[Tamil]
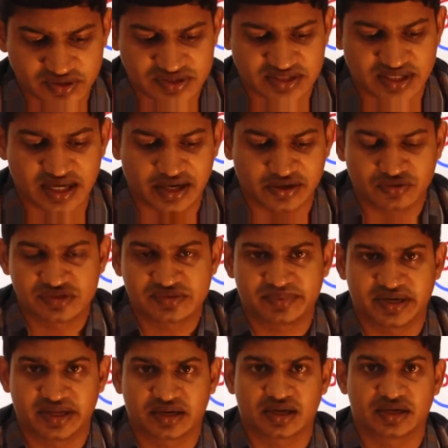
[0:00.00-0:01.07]
ஃபாரஸ்ட்டாக அனௌன்ஸ்
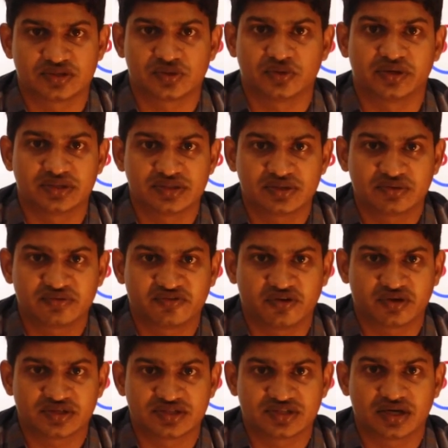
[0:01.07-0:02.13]
பண்ணியிருக்காங்க ஸோ ரிசர்வ்
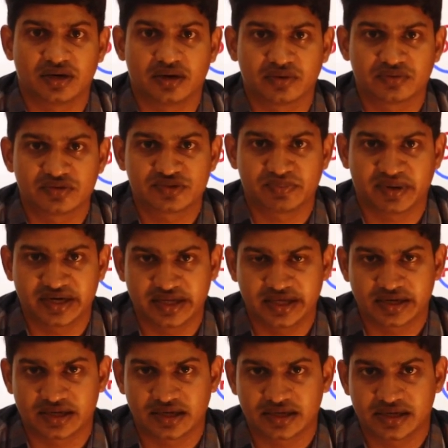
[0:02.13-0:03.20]
ஃபாரஸ்ட்டாக அனௌன்ஸ்
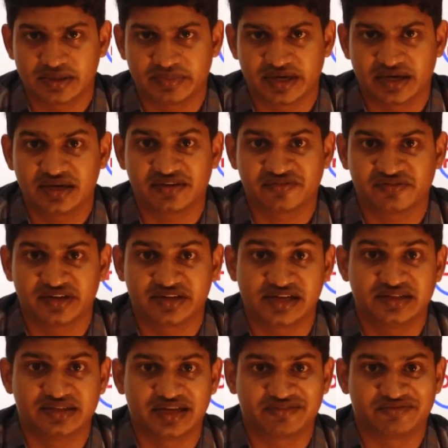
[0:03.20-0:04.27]
பண்ணியிருக்காங்க அப்படின்னா
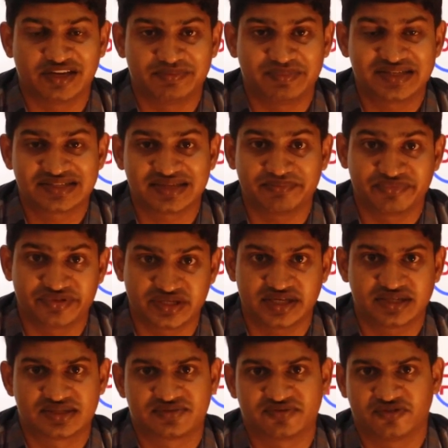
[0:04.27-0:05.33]
டெஃபினெட்லி தேர் வில் பி சம்
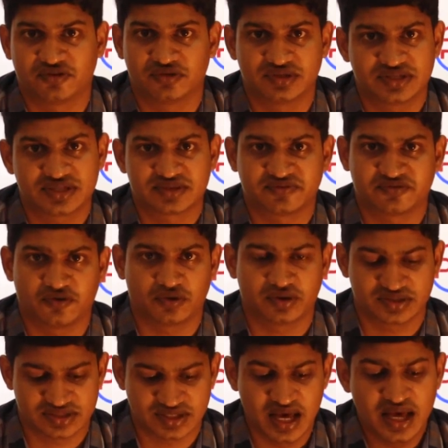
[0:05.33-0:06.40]
த்ரெட்ஸ் ஃபார் திஸ்
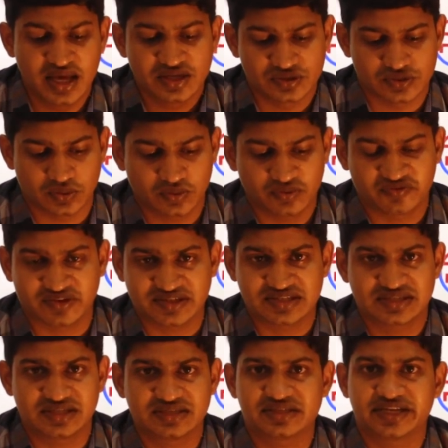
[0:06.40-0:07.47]
ஃபாரஸ்ட் ஸோ
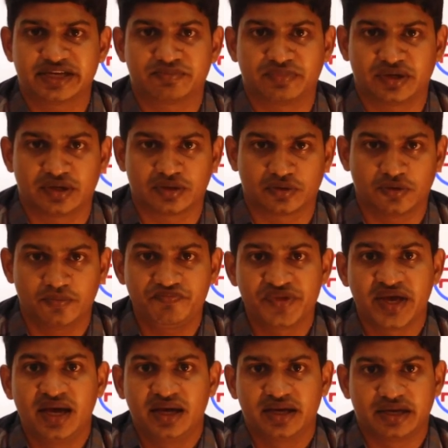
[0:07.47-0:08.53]
ஃபஸ்ட்டு ஸ்டேட்மெண்ட்டுக்கும்
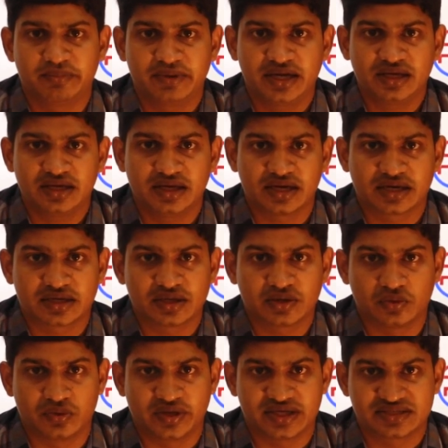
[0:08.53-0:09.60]
ரிமைனிங்
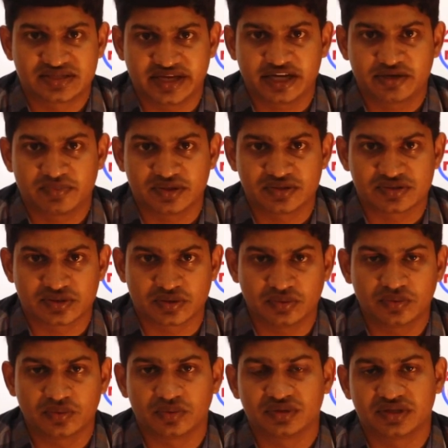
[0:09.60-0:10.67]
இருக்கக்கூடிய
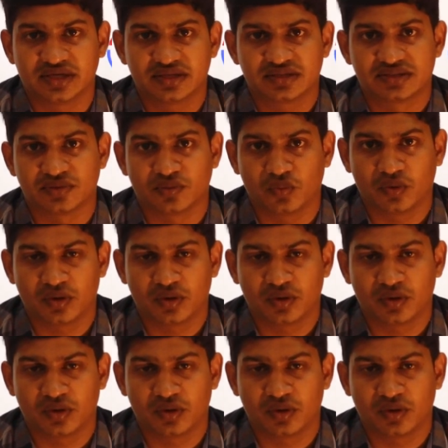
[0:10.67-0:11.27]
ஸ்டேட்மெண்ட்ஸ்க்கும் தட் இஸ்